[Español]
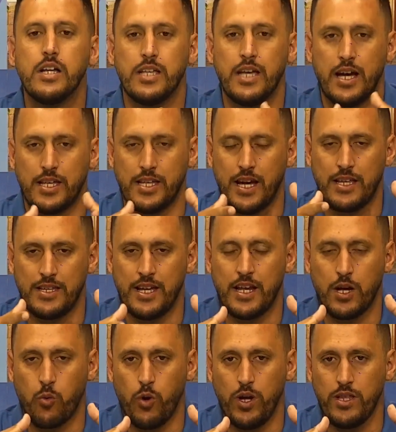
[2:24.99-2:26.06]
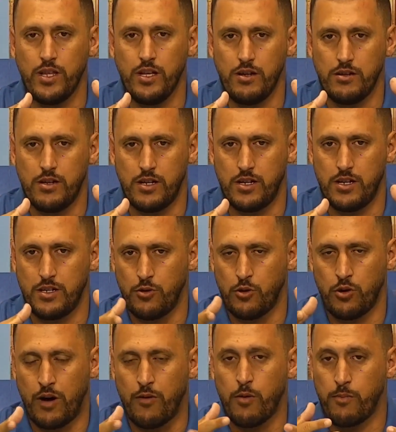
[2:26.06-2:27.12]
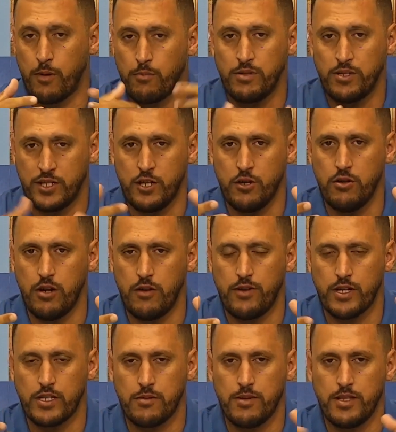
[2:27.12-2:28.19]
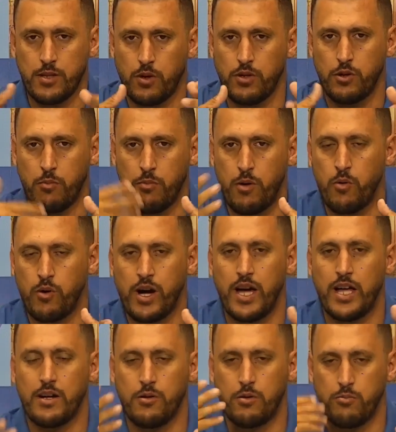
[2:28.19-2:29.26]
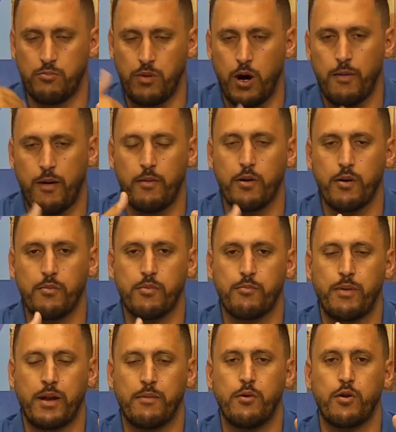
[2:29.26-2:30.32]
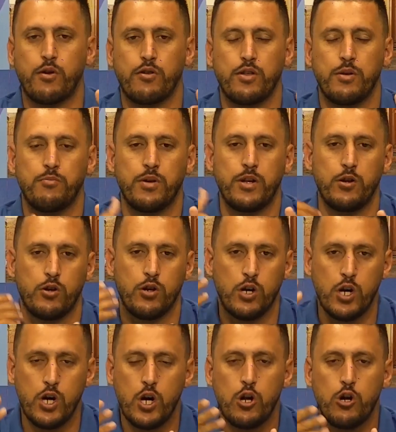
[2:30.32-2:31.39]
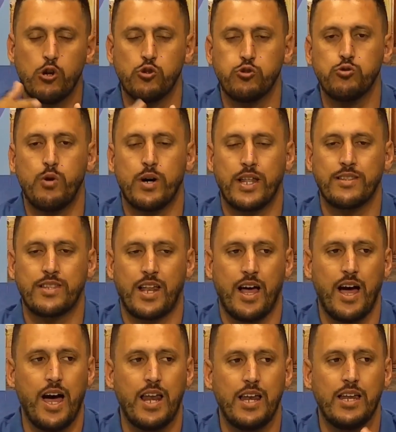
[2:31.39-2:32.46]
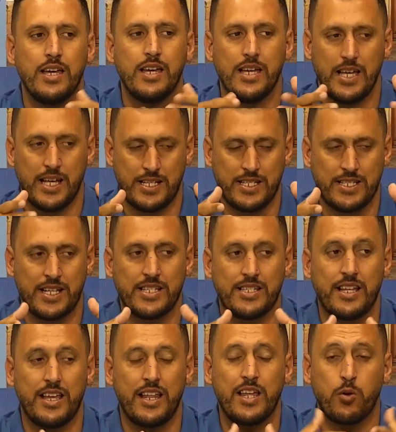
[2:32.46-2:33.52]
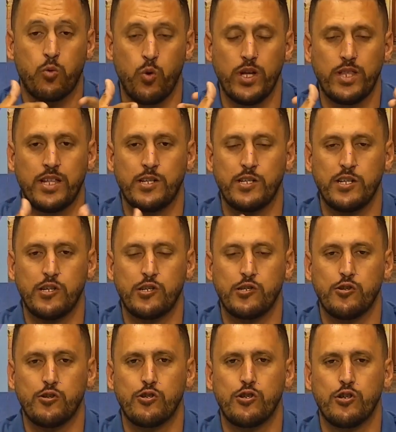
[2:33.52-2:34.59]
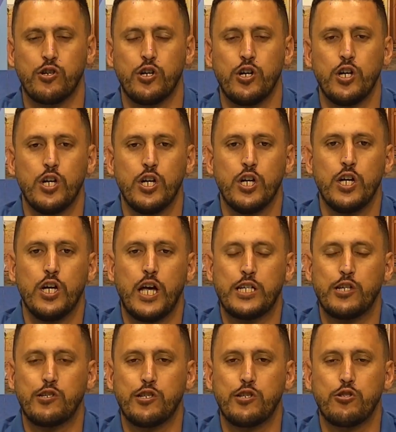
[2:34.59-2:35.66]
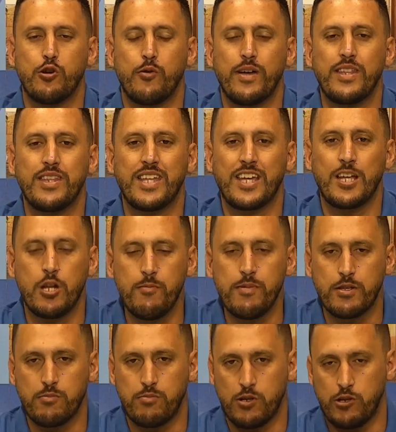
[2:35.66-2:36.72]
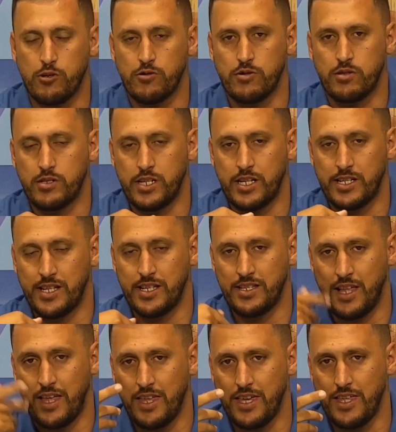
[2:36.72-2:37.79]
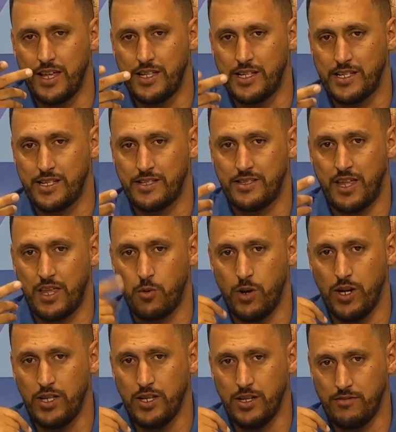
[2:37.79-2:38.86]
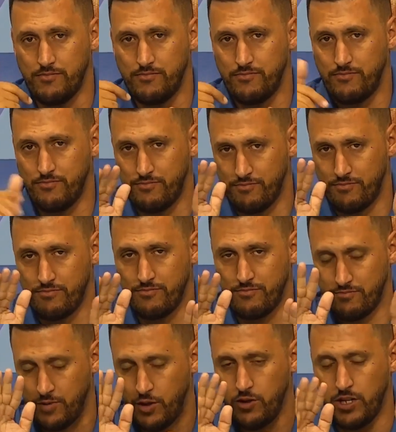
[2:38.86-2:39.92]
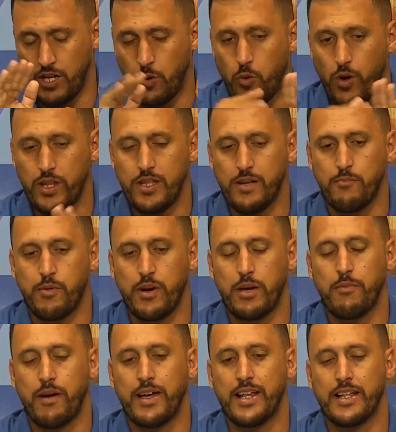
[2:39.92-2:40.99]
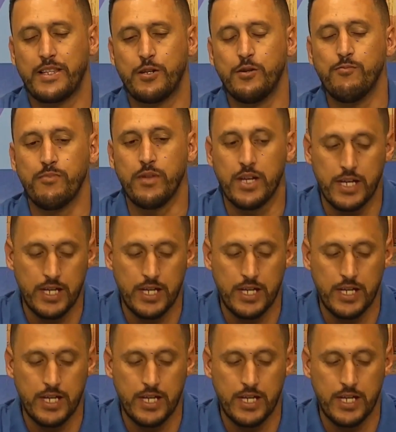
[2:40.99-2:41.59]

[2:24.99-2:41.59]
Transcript: Ya, ya, ya les cuesta, eh, yo hablo por mis hijos, evidentemente, cuando los voy a buscar, los bajo para morro, después los, los subo a Trajal, etcétera, etcétera, ya les cuesta esos, esos 120 kilómetros, pues son 60 de ida y 60 de vuelta, ¿no? Les cuesta, pues imagínate, ¿no?